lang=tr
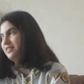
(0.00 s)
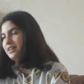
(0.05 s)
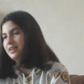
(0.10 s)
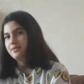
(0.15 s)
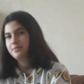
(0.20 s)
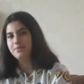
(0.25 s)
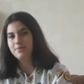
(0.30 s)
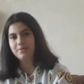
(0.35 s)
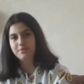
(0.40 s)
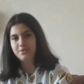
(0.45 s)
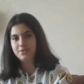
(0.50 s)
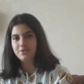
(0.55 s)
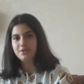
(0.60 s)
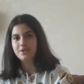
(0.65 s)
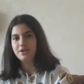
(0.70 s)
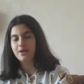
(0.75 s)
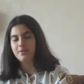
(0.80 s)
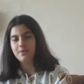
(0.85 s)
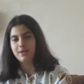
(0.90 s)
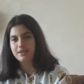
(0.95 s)
E, bu
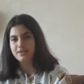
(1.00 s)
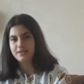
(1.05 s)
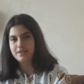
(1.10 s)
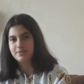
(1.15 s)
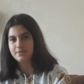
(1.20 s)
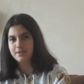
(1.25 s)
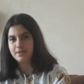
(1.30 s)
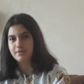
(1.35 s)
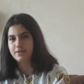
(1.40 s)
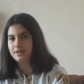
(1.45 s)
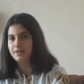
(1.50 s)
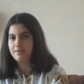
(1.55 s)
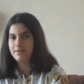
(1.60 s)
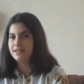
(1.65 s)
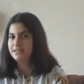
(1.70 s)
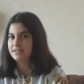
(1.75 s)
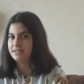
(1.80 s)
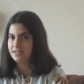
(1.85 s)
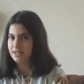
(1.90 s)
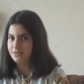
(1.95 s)
videoyu kapattığım zaman
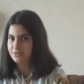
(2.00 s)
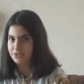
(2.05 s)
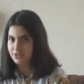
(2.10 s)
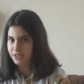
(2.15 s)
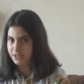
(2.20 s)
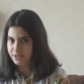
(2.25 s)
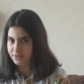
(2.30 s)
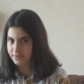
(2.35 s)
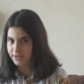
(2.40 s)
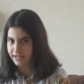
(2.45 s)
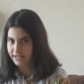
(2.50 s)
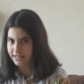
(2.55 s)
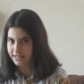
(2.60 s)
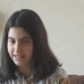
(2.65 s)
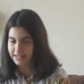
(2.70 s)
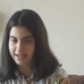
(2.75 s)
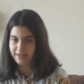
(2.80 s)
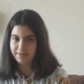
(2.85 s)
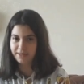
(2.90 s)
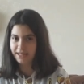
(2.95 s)
hemen sınav çalışmaya
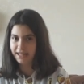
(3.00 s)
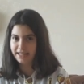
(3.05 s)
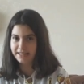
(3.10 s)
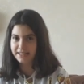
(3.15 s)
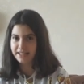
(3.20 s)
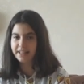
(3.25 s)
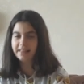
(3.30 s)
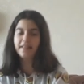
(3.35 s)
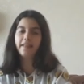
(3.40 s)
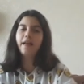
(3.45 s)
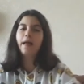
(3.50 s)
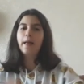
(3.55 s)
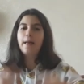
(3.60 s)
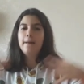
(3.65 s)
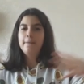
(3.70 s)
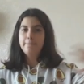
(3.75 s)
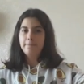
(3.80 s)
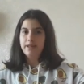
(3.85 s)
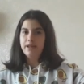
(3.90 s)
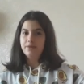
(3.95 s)
gideceğim zaten.
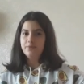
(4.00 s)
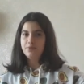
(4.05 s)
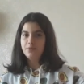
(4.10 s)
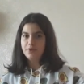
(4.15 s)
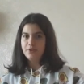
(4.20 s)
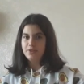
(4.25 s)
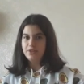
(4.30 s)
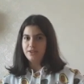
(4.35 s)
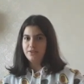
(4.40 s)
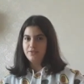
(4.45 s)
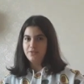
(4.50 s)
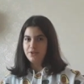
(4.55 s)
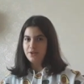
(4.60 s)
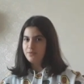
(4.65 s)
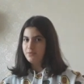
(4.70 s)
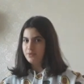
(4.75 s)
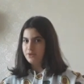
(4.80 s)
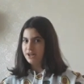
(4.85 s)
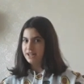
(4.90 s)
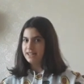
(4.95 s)
Benim bugünlük
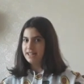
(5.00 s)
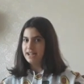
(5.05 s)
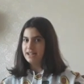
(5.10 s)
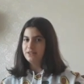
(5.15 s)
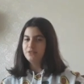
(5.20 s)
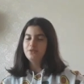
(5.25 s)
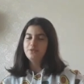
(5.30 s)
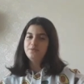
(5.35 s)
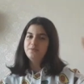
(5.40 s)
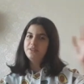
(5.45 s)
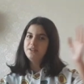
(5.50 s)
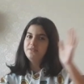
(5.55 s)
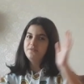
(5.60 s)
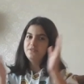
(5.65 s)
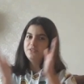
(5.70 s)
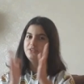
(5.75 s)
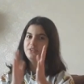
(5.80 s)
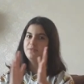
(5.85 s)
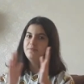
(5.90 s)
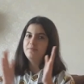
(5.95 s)
videom bu kadardı.
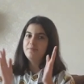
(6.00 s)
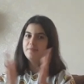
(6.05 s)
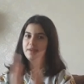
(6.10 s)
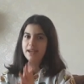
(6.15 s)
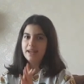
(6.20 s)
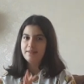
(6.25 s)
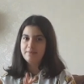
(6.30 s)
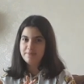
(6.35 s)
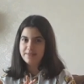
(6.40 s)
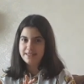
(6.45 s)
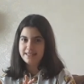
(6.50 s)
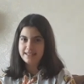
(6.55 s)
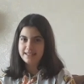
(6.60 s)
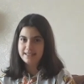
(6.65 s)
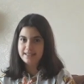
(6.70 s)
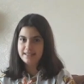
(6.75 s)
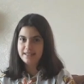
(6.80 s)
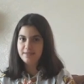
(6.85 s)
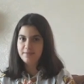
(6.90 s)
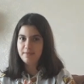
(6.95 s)
Umarım videomu
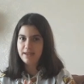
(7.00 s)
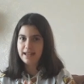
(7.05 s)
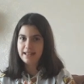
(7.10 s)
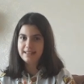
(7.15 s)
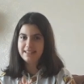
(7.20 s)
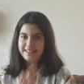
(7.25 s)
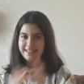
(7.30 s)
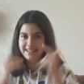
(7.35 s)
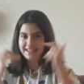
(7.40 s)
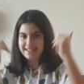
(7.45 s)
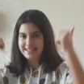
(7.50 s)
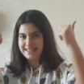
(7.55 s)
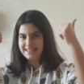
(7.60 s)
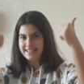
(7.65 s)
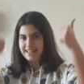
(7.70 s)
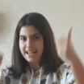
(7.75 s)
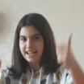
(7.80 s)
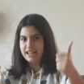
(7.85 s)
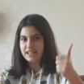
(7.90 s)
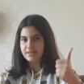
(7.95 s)
beğenmişsinizdir. Beğendiyseniz
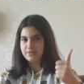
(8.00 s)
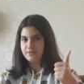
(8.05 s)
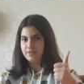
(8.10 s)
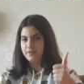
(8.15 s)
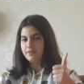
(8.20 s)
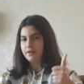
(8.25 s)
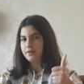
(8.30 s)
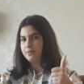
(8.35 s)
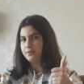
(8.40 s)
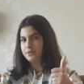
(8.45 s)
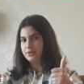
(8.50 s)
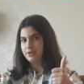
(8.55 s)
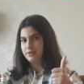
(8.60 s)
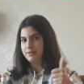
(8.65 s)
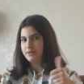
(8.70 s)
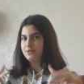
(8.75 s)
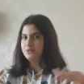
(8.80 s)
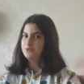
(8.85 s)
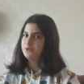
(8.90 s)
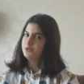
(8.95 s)
like atmayı ve abone
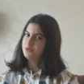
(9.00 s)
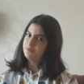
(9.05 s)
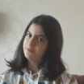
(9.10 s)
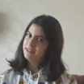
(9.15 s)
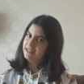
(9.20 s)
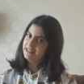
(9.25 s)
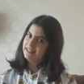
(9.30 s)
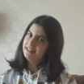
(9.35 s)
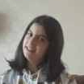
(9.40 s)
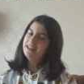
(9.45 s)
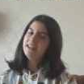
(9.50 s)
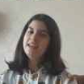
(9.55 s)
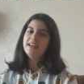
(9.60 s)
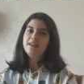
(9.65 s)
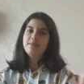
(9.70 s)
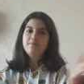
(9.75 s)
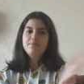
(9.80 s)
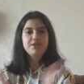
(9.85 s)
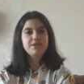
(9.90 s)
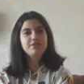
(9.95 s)
olmayı unutmayın.
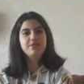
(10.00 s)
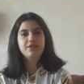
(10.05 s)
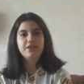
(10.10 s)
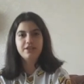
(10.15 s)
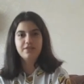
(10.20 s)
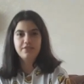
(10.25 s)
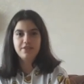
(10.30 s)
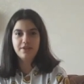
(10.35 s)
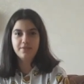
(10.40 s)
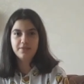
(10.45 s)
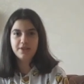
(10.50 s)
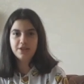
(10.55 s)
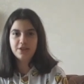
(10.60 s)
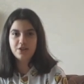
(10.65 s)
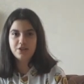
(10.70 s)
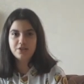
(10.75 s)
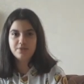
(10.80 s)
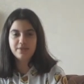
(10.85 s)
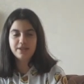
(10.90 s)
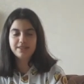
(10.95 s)
Bir sonraki videomda
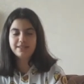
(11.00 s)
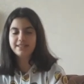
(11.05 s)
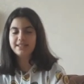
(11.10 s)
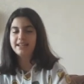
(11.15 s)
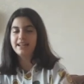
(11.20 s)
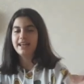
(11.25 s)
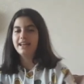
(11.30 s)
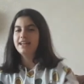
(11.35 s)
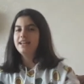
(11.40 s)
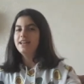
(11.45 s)
görüşmek üzere.